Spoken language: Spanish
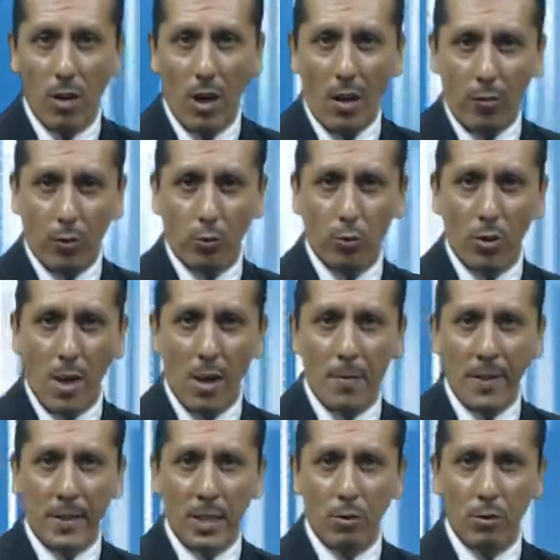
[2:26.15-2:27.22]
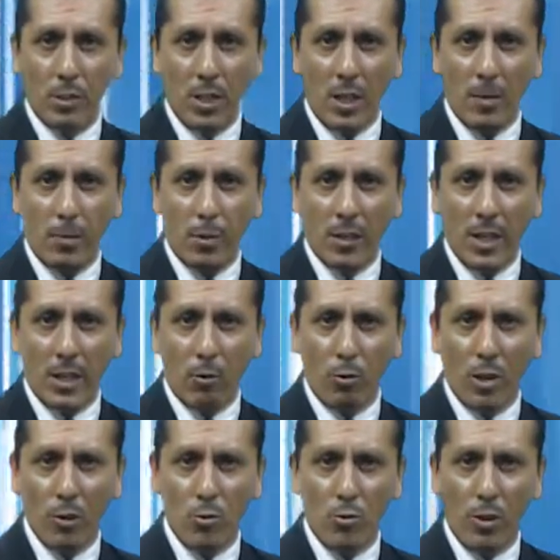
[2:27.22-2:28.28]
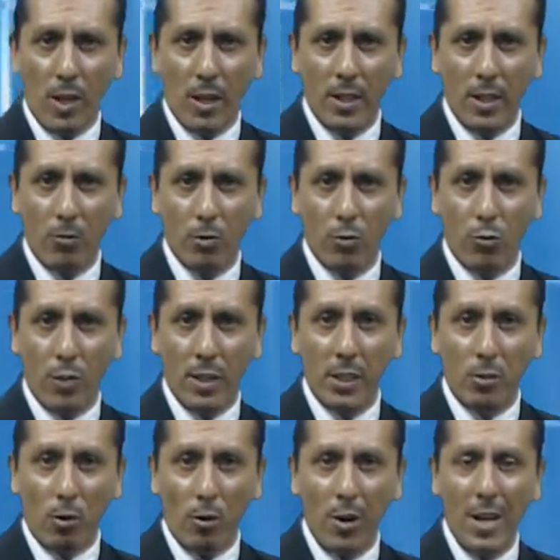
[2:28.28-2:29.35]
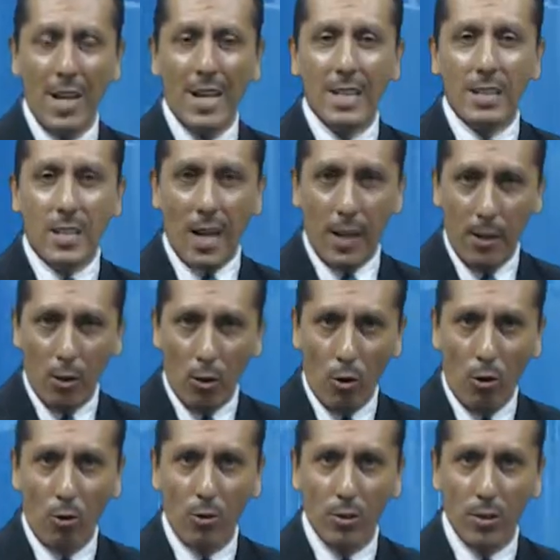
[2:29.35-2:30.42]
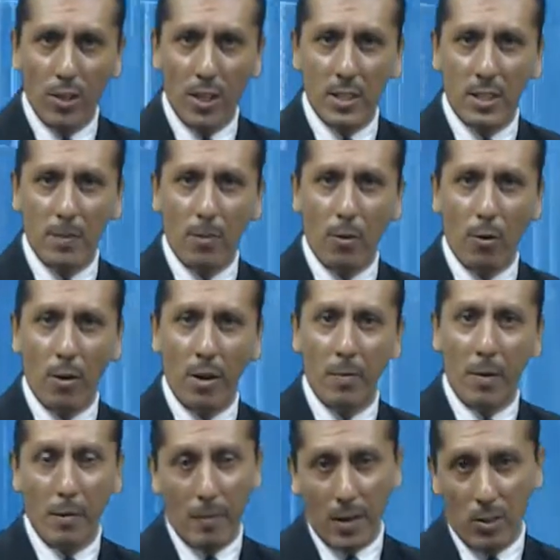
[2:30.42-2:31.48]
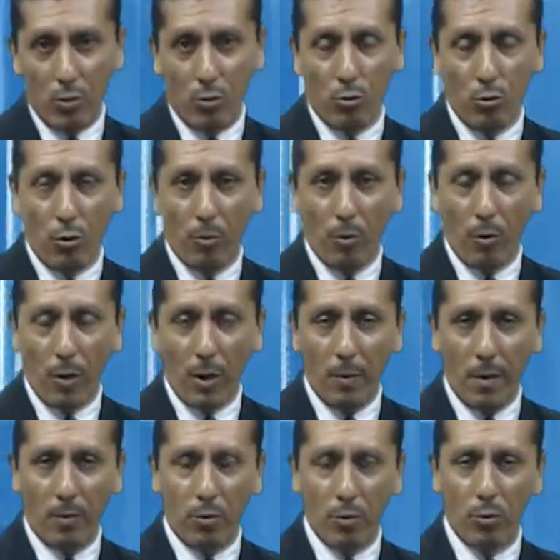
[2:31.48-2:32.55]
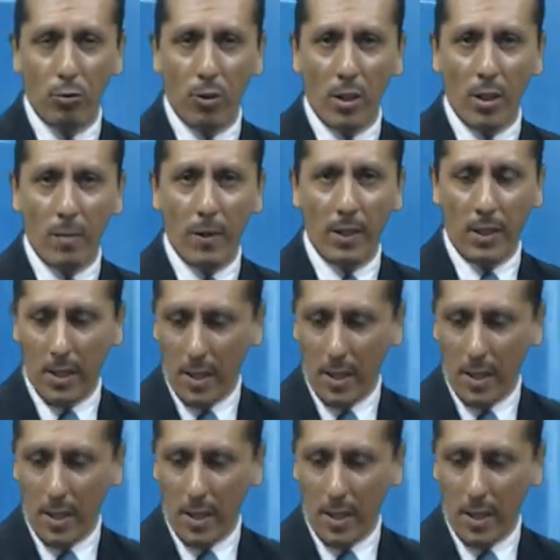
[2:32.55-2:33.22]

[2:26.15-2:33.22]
Afortunadamente nuestra reportera con ayuda de nuestro editor salió de ese problema, mayúsculo problema, afortunadamente.